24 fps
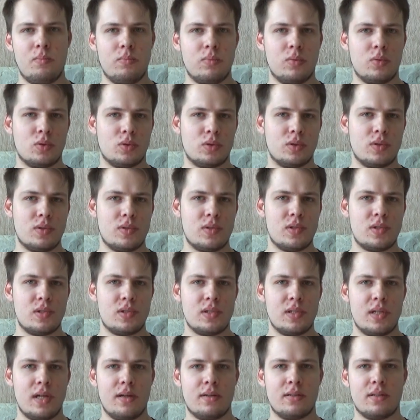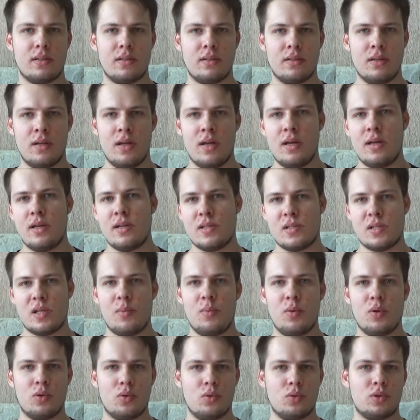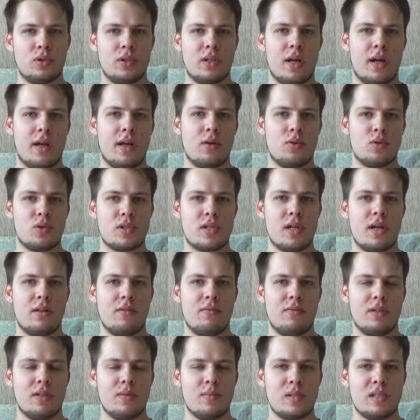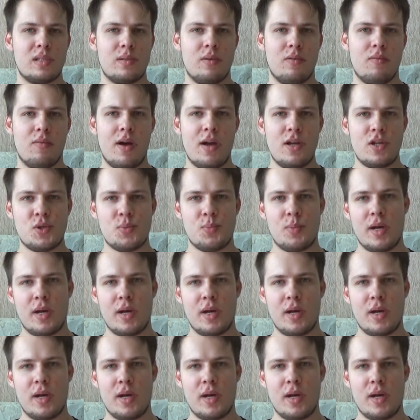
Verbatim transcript: то, что Эртон забьет, тоже, как я уже сказал, в этом сомневаюсь.